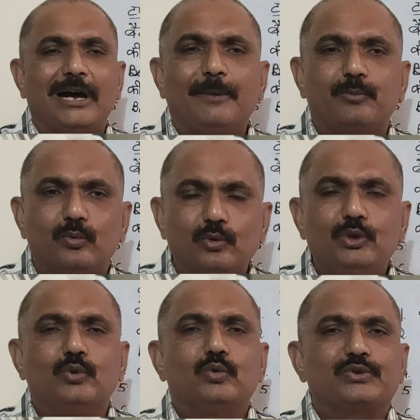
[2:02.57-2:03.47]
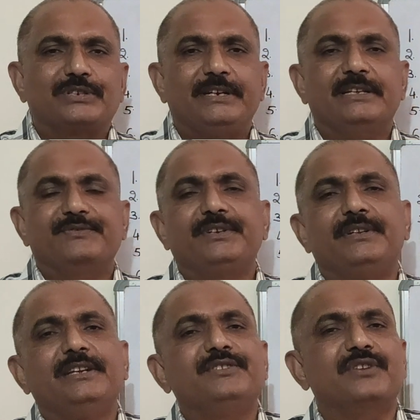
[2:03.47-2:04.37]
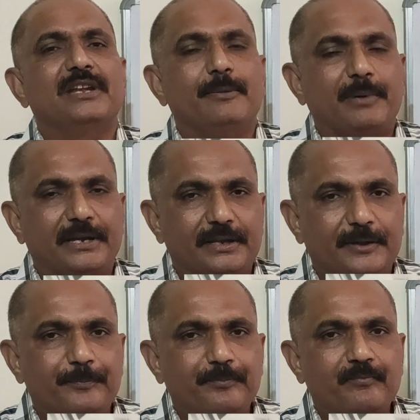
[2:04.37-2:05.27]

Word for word: आप उंगलियों को सही ढंग से नहीं चला पाएंगे